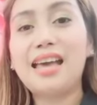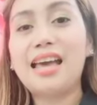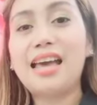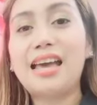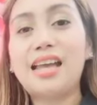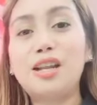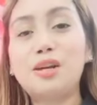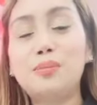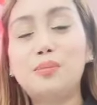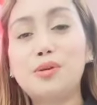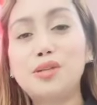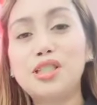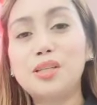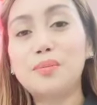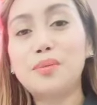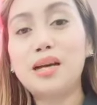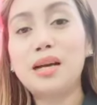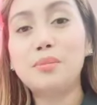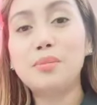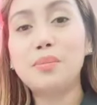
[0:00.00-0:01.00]
Hello po sa
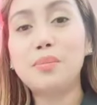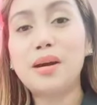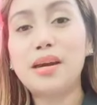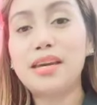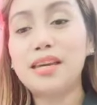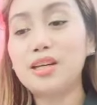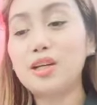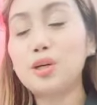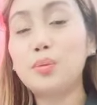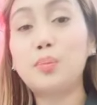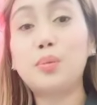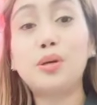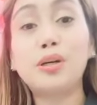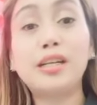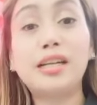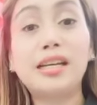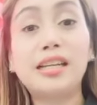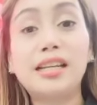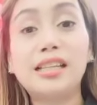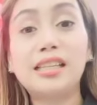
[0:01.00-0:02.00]
mga kababayan ko po
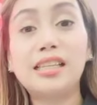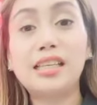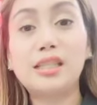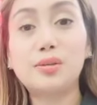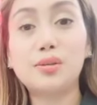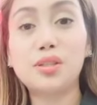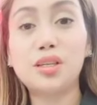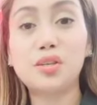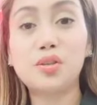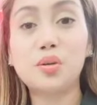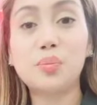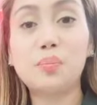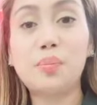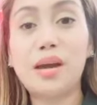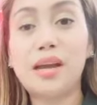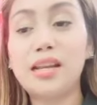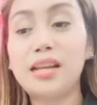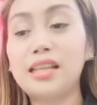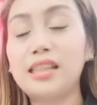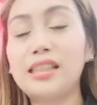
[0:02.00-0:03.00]
na nandito sa
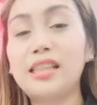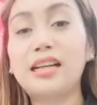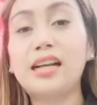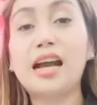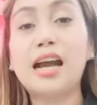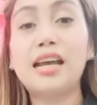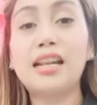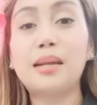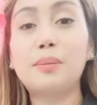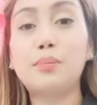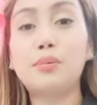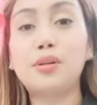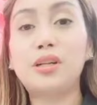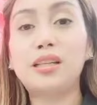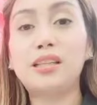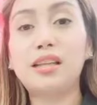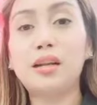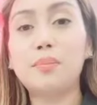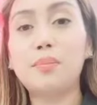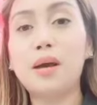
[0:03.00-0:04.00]
Japan at naghahanap po
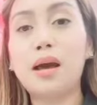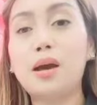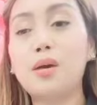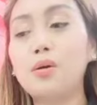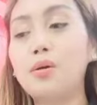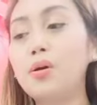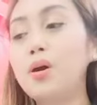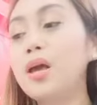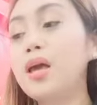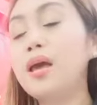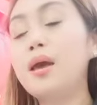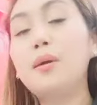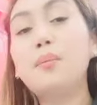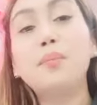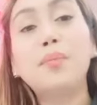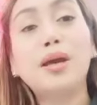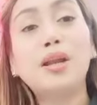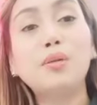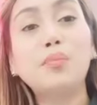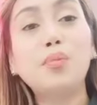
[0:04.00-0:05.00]
ng trabaho.
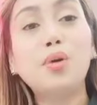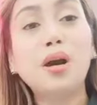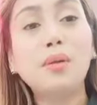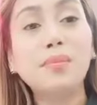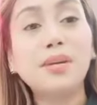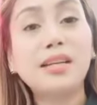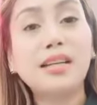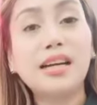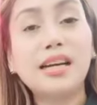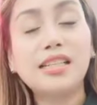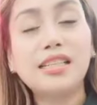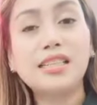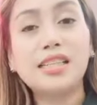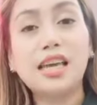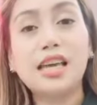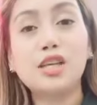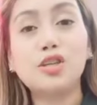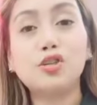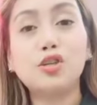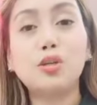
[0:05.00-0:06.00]
Meron po kami
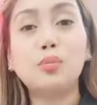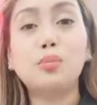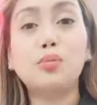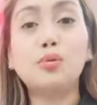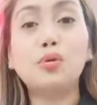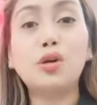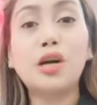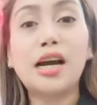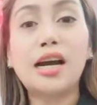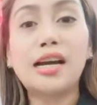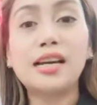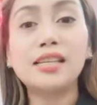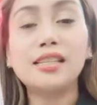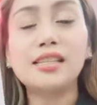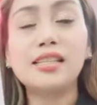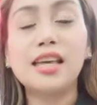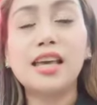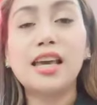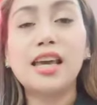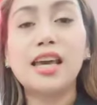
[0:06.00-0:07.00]
nakaschedule
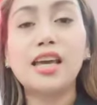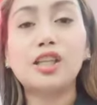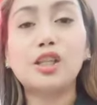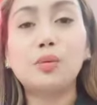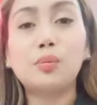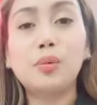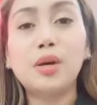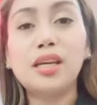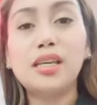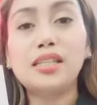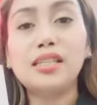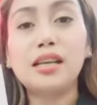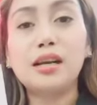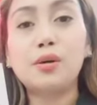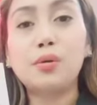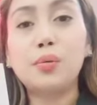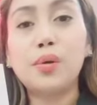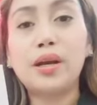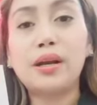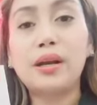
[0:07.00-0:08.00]
bukas. Ito po
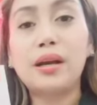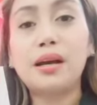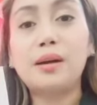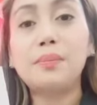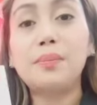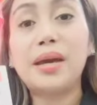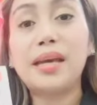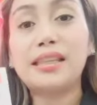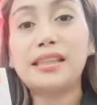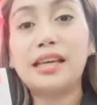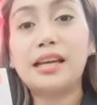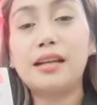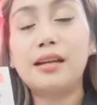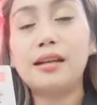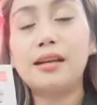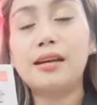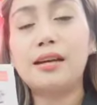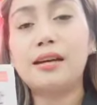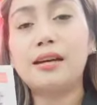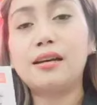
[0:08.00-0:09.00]
isang uh, metal
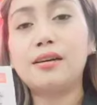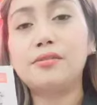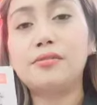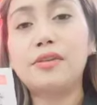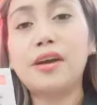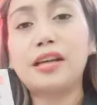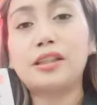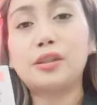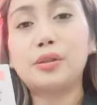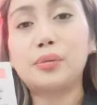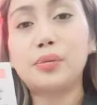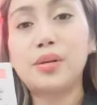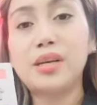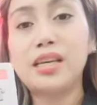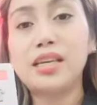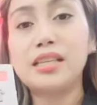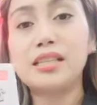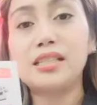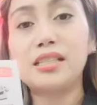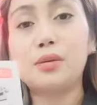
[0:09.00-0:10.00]
uh,
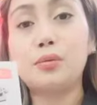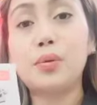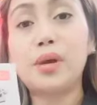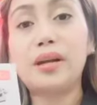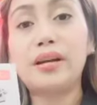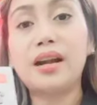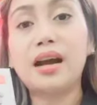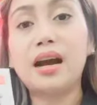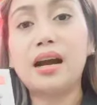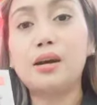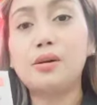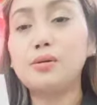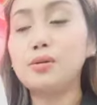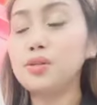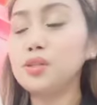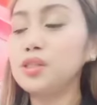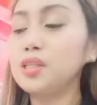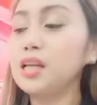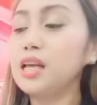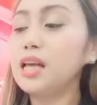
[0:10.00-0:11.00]
factory. It's a
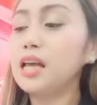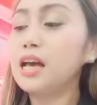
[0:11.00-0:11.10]
warehouse